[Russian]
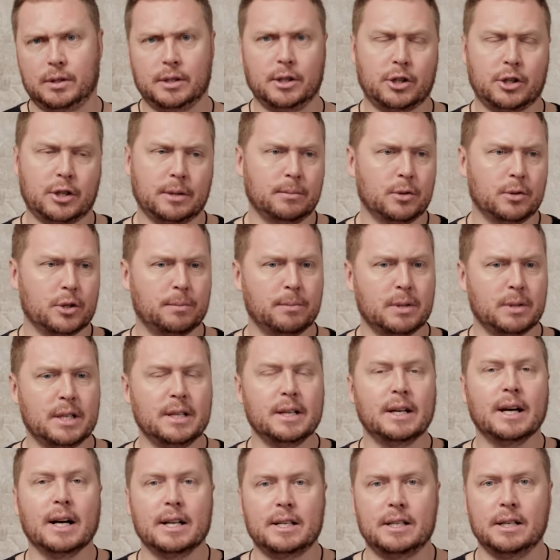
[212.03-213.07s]
слишком, может быть,
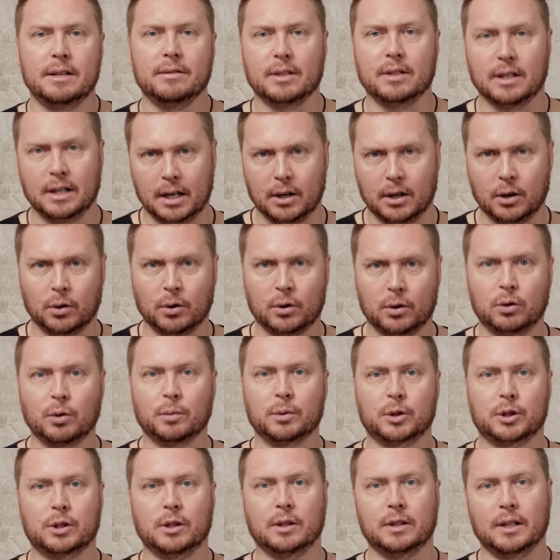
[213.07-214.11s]
негативно о
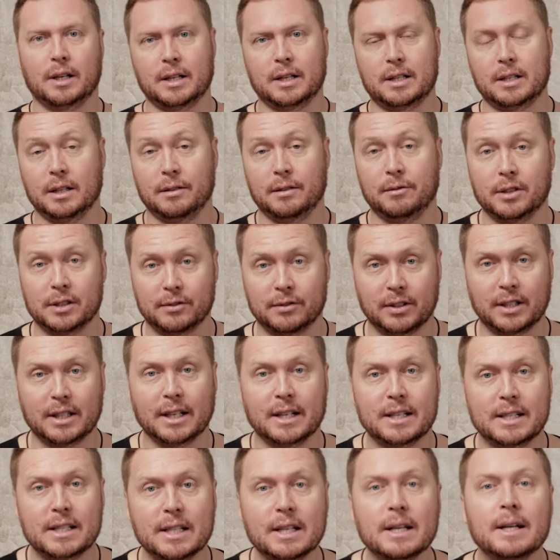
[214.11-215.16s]
том, что она хотела вызвать
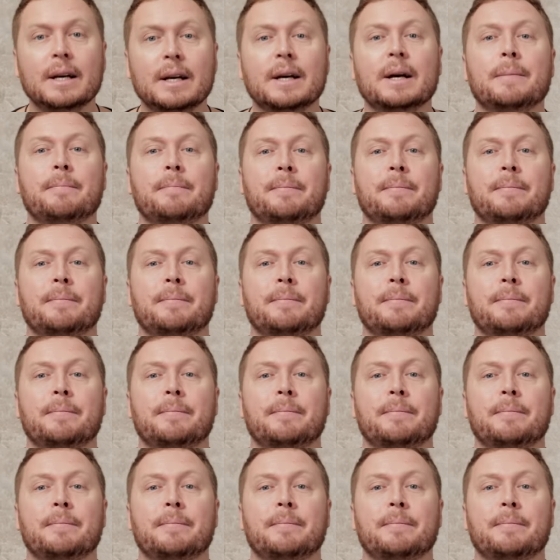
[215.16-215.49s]
такси,